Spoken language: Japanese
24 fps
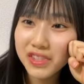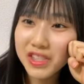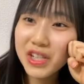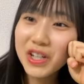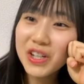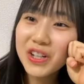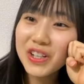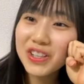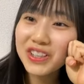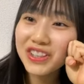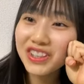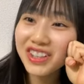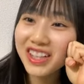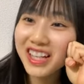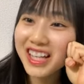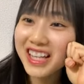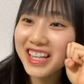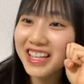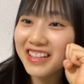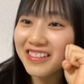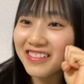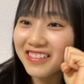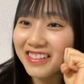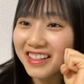ちょうど
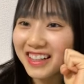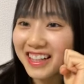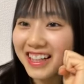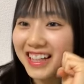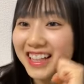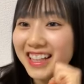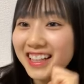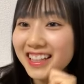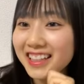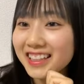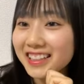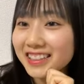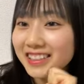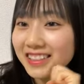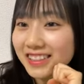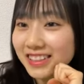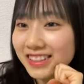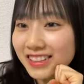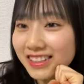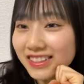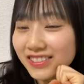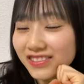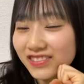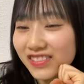ラジコか
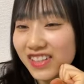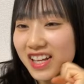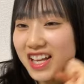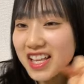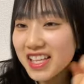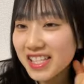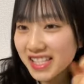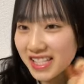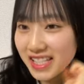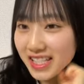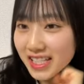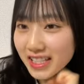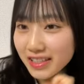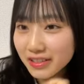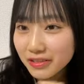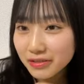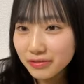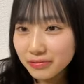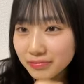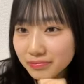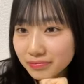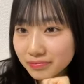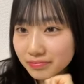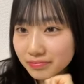マジ